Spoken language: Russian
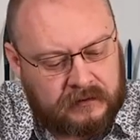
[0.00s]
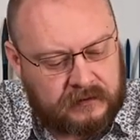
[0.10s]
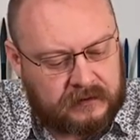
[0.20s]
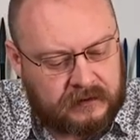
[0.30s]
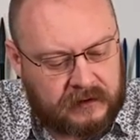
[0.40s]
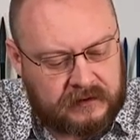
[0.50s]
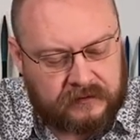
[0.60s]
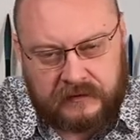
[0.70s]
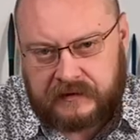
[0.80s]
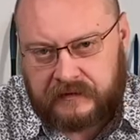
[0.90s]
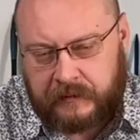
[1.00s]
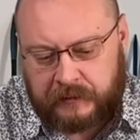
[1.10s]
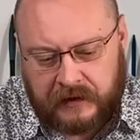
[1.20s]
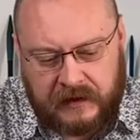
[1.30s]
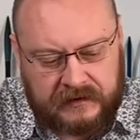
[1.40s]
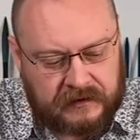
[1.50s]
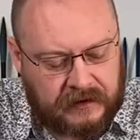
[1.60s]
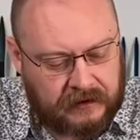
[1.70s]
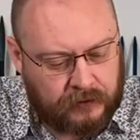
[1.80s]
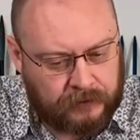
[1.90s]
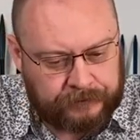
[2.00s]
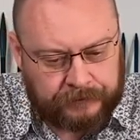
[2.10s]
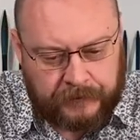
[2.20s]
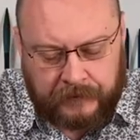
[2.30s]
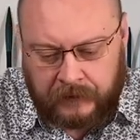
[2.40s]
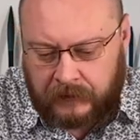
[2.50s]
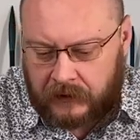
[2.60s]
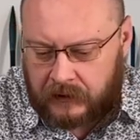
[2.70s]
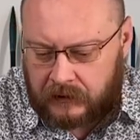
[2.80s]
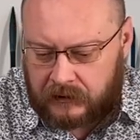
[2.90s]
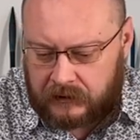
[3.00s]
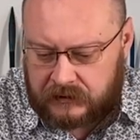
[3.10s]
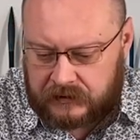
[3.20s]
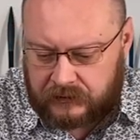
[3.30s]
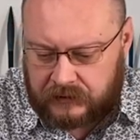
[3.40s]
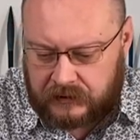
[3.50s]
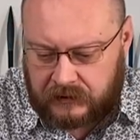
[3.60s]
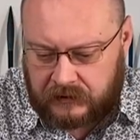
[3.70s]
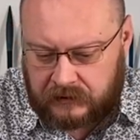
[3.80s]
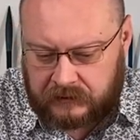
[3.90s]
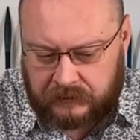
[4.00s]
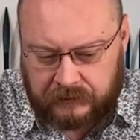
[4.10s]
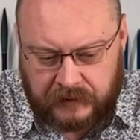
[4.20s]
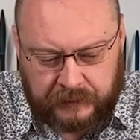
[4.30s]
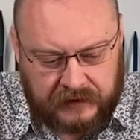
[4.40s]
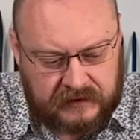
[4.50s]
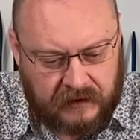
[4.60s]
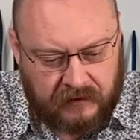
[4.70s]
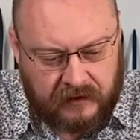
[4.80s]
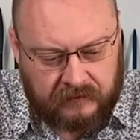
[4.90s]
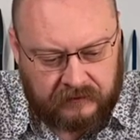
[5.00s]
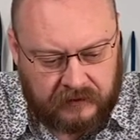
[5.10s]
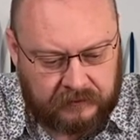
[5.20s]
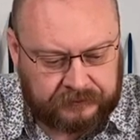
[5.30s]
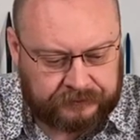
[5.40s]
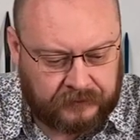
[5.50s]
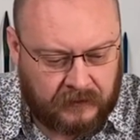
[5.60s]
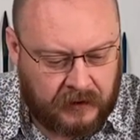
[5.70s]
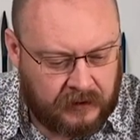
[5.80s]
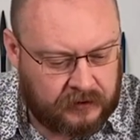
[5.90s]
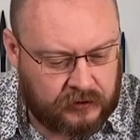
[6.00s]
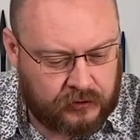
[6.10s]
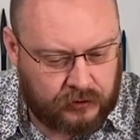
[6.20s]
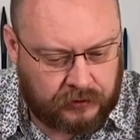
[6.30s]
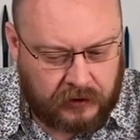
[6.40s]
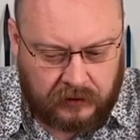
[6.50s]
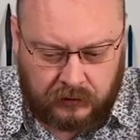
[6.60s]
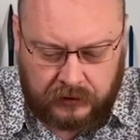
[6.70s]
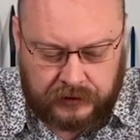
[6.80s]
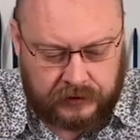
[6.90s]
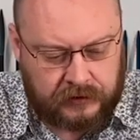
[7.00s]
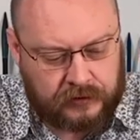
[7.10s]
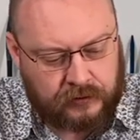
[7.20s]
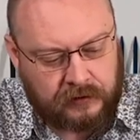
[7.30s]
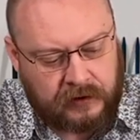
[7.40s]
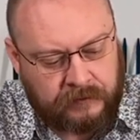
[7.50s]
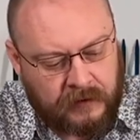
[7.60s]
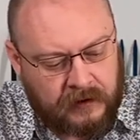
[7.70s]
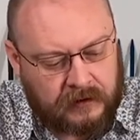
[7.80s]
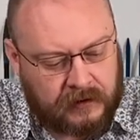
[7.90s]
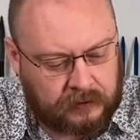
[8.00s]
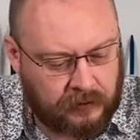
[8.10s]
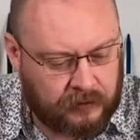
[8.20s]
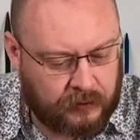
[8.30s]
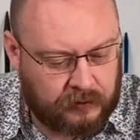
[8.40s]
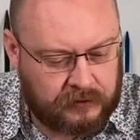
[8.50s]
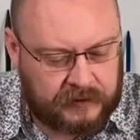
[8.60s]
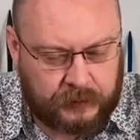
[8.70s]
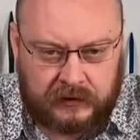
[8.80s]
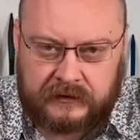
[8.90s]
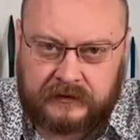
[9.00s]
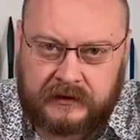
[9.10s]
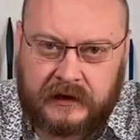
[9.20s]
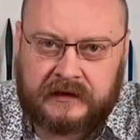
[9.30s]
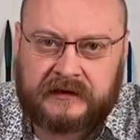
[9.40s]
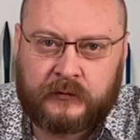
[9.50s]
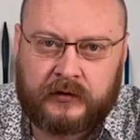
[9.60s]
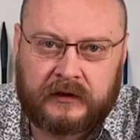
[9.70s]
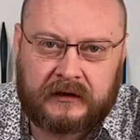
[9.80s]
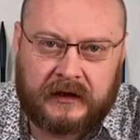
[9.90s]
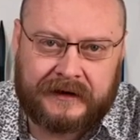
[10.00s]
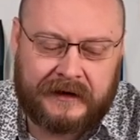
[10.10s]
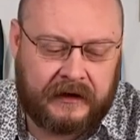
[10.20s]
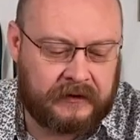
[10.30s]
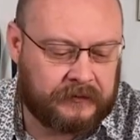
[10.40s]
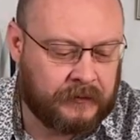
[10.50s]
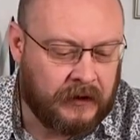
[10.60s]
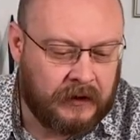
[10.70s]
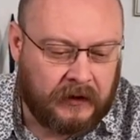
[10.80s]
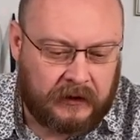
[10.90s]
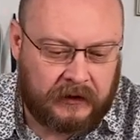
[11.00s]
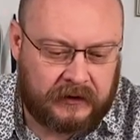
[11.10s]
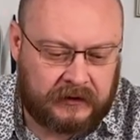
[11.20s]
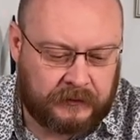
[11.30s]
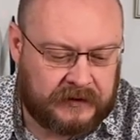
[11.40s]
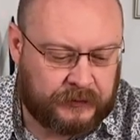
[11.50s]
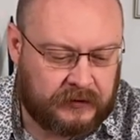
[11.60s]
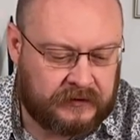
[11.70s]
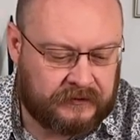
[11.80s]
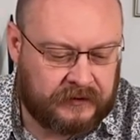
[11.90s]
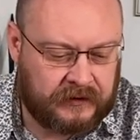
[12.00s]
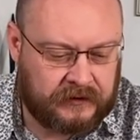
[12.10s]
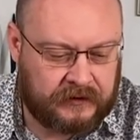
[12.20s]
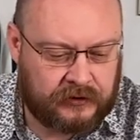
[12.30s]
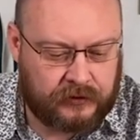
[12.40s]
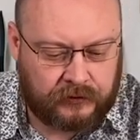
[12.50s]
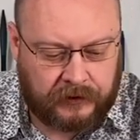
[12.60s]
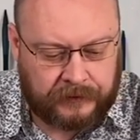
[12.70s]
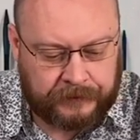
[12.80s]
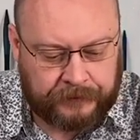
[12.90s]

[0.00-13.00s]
Здравствуйте, с вами магазин Кадом. И сегодня мы представляем вам щетки, уличные щетки, которые могут использоваться как зимой, так и летом. Летом использование этих щеток